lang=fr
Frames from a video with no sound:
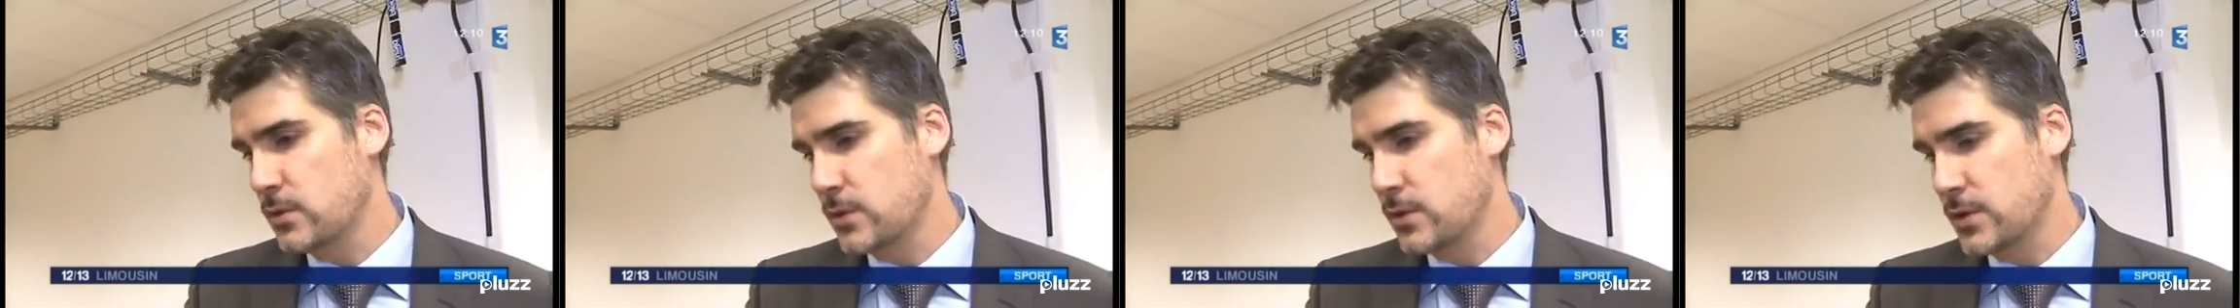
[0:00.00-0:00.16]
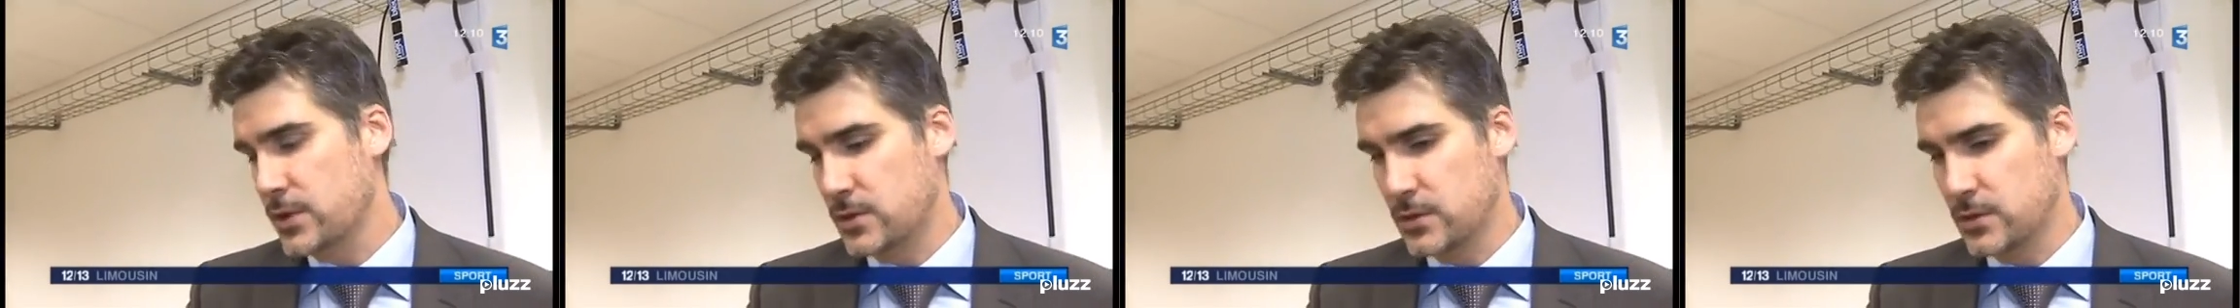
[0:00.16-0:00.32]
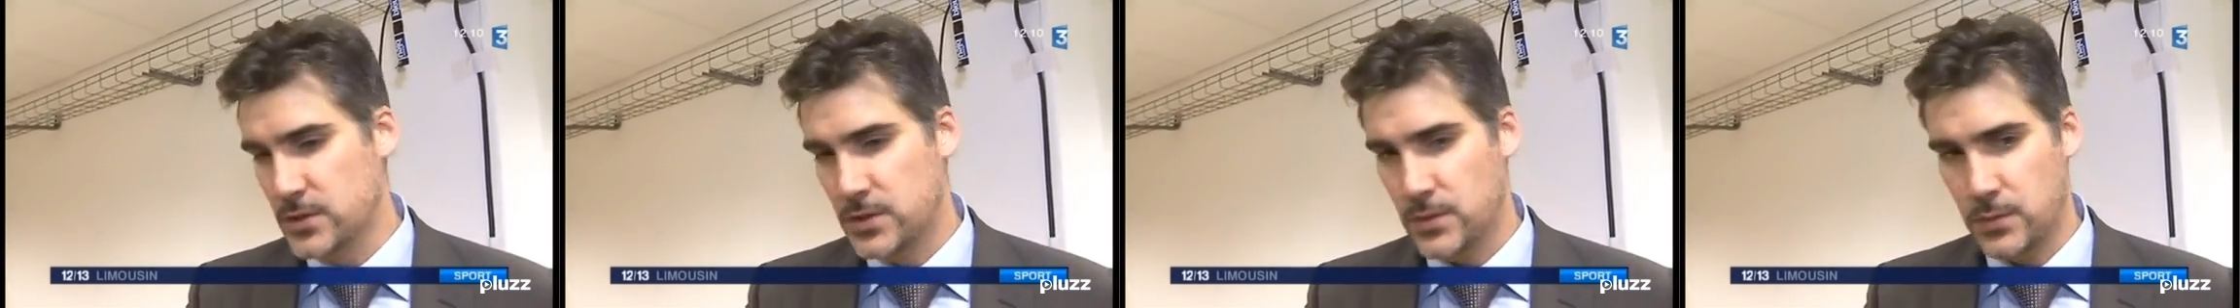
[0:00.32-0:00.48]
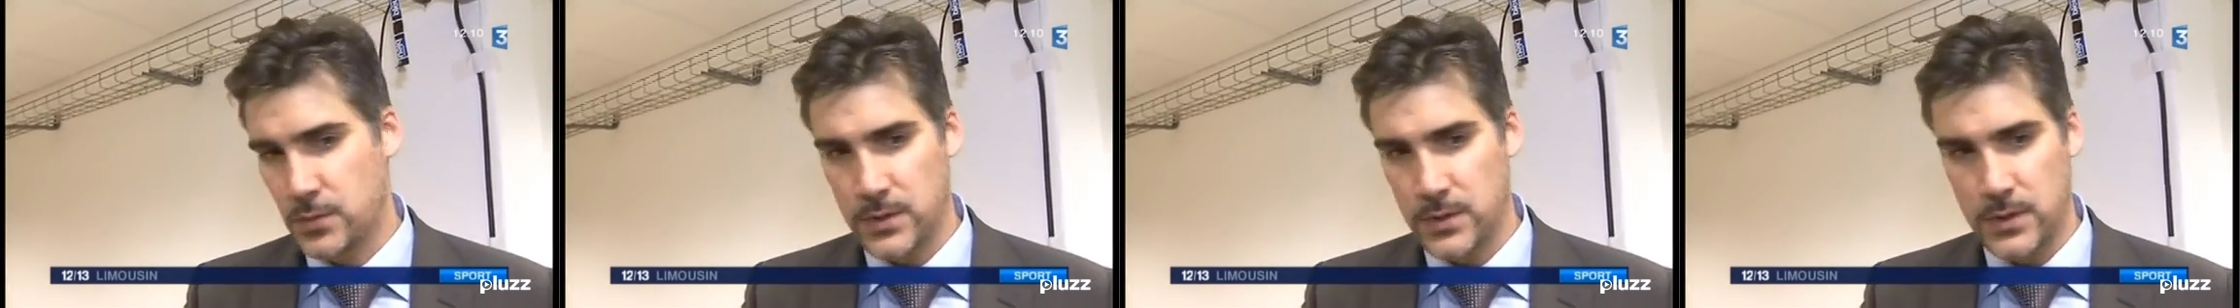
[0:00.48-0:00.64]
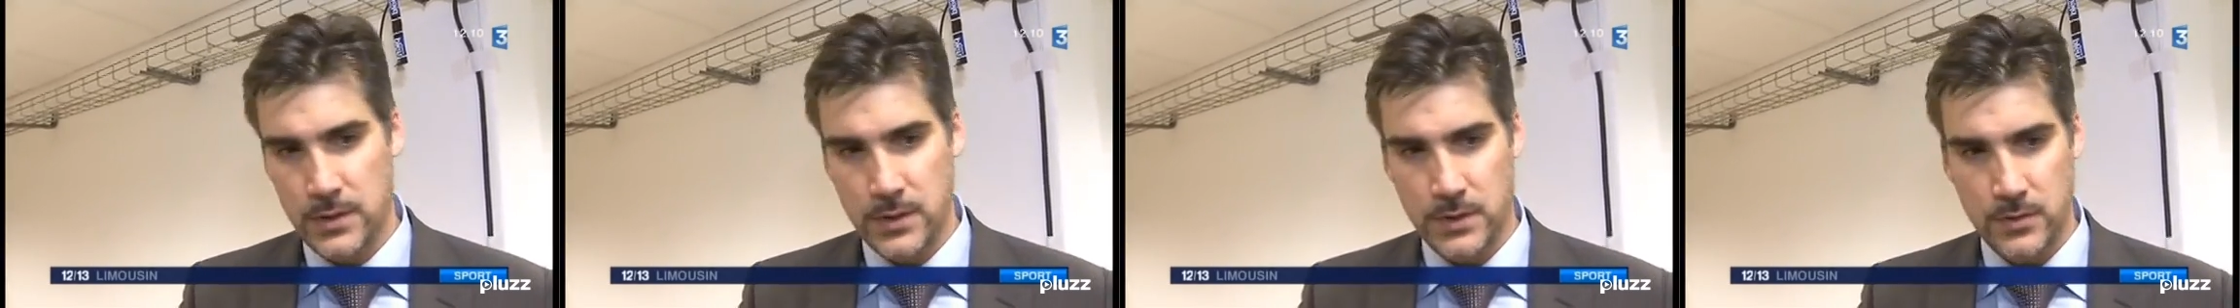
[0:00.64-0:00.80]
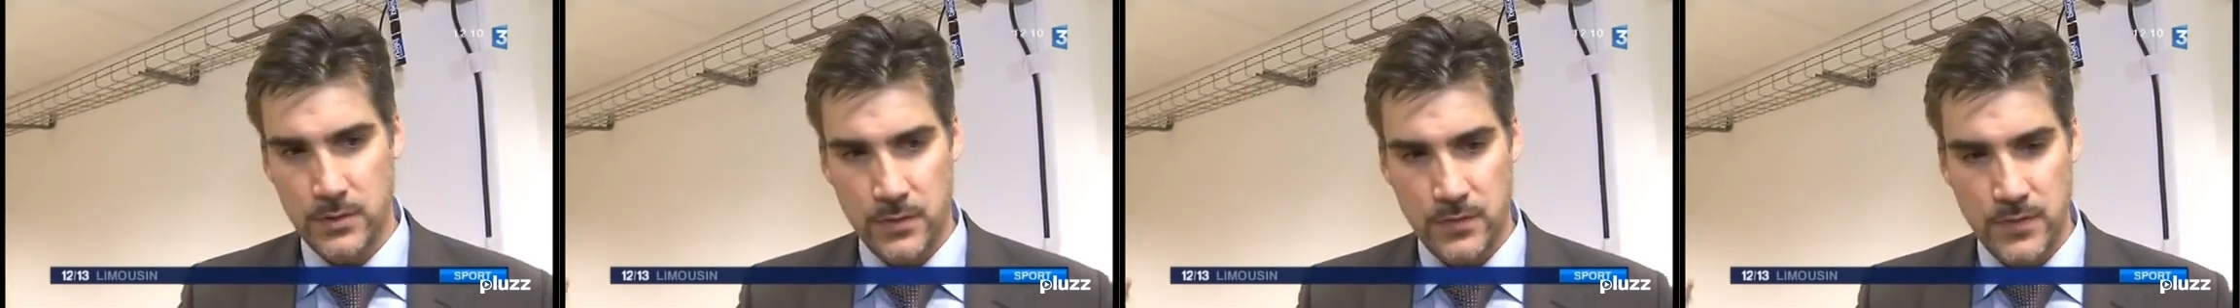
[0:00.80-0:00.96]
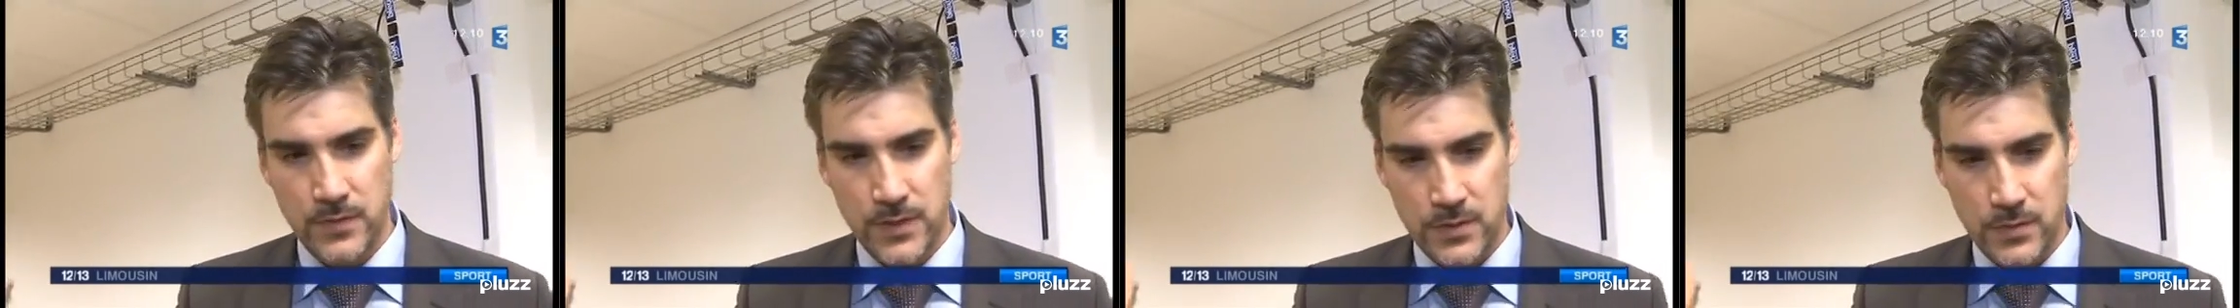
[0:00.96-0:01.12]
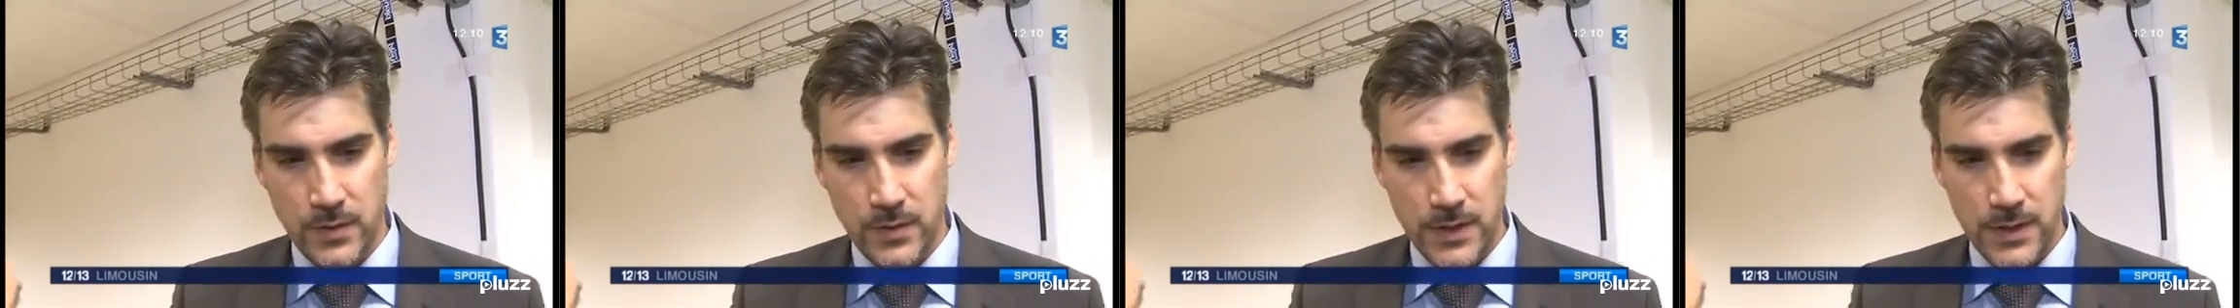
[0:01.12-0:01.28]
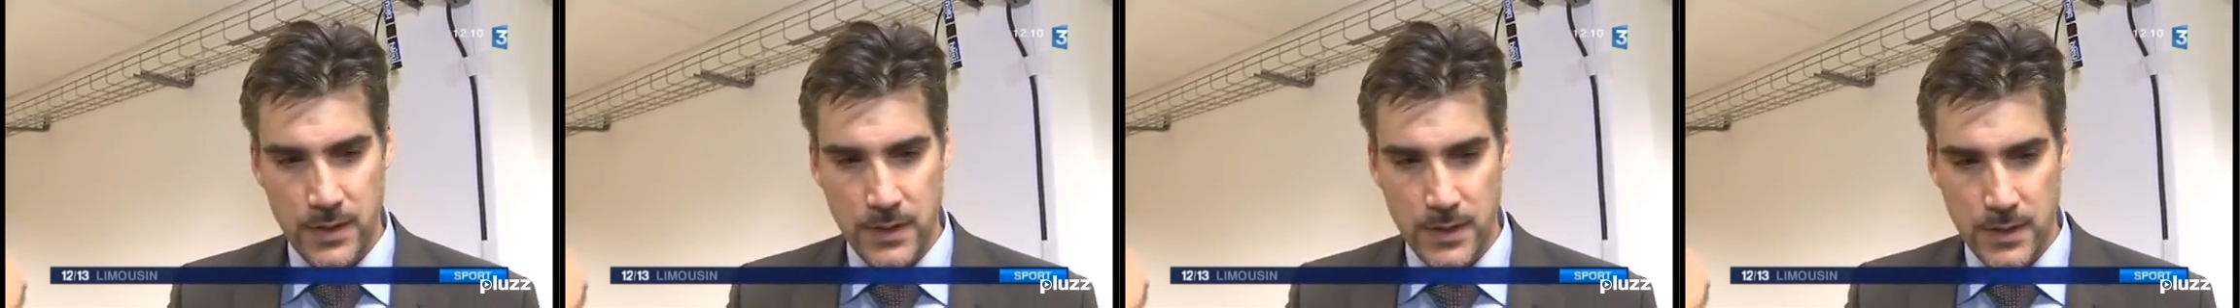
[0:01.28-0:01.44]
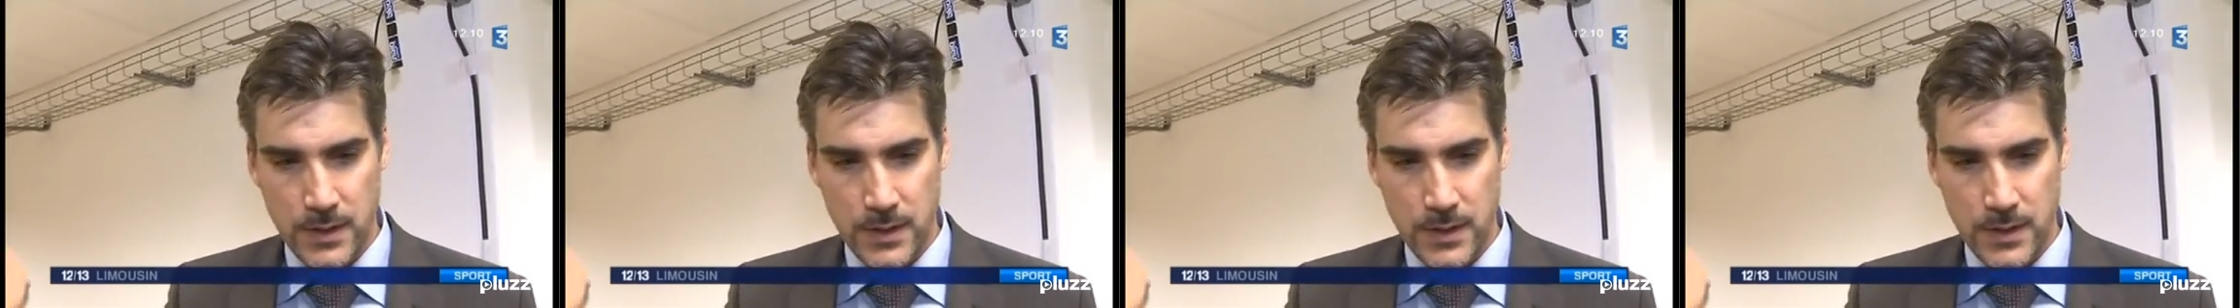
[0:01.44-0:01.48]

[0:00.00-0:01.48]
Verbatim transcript: reconstruit euh, notre victoire.